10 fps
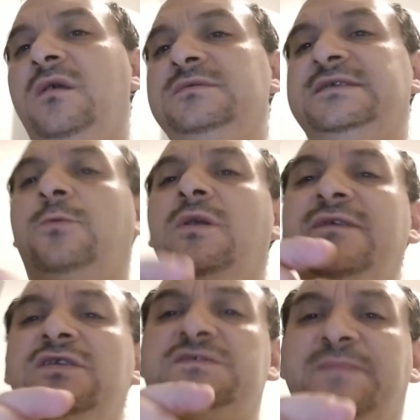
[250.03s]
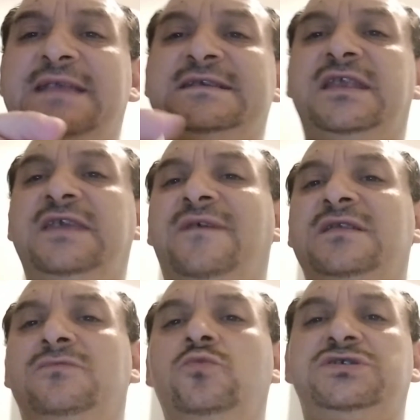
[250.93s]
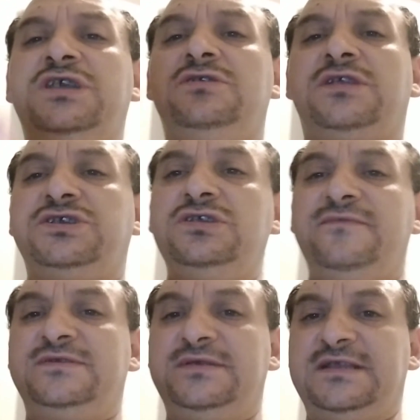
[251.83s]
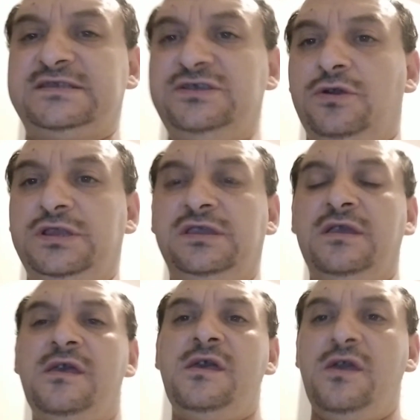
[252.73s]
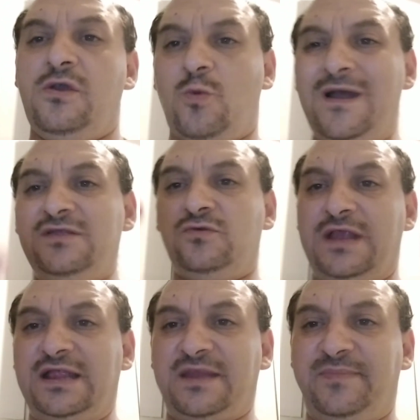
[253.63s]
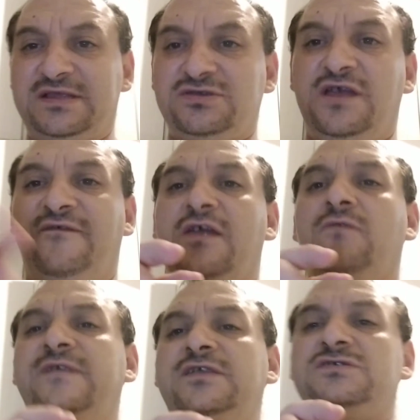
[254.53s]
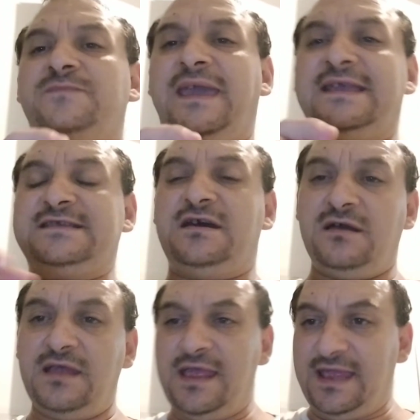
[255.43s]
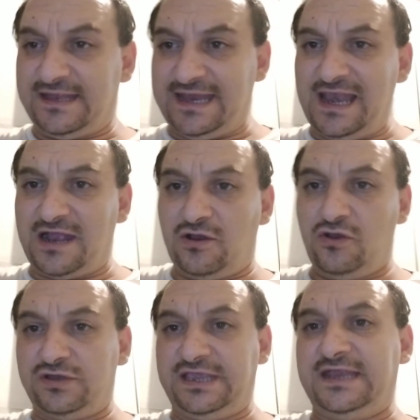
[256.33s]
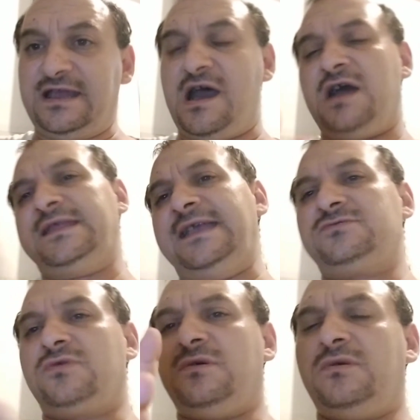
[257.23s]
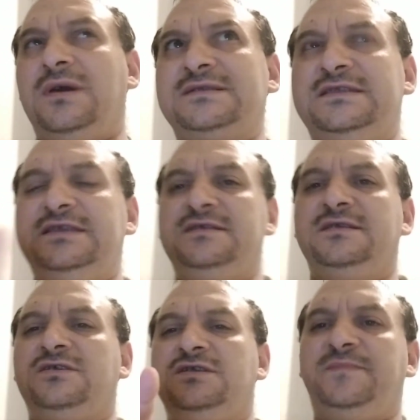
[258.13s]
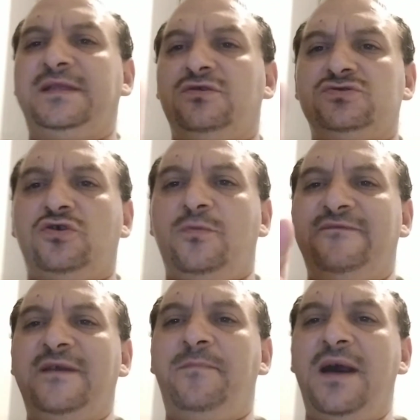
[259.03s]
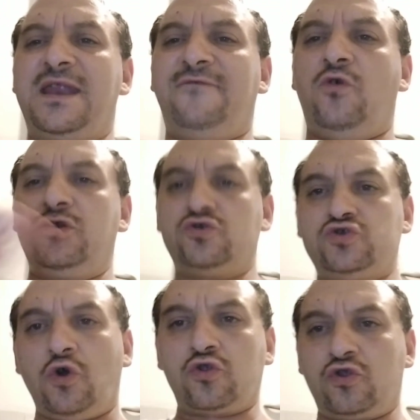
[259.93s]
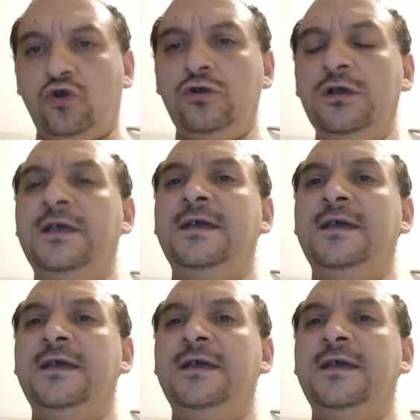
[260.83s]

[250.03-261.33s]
Se quel video spesa arriva a 200-300 visualizzazioni, quando un'altra persona farà un video spesa, nella colonnina a destra o a sinistra, rispetto non so come vi appare a voi, o sotto,